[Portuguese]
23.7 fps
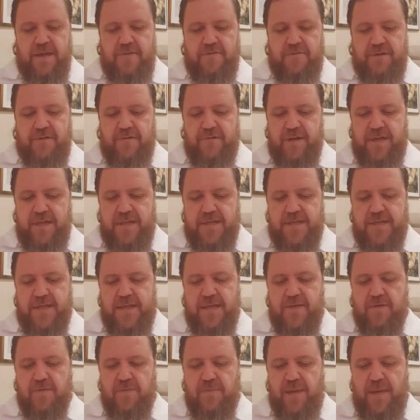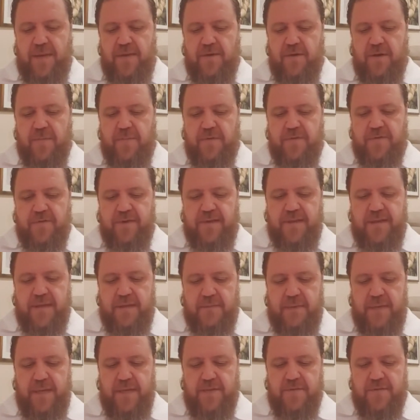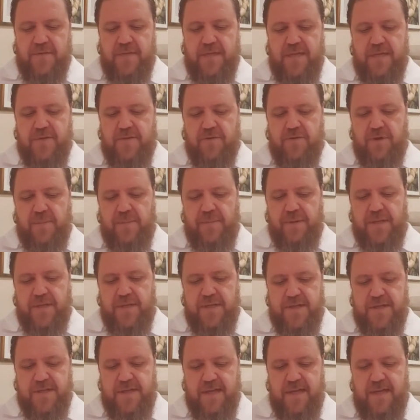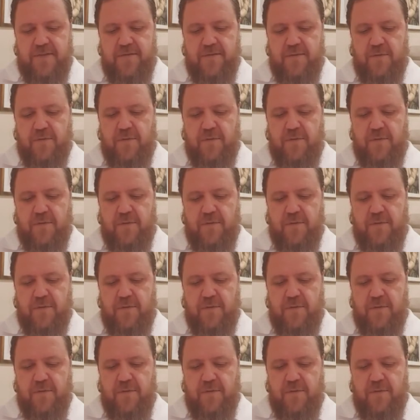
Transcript: favorecendo o melhor aproveitamento tanto no aprendizado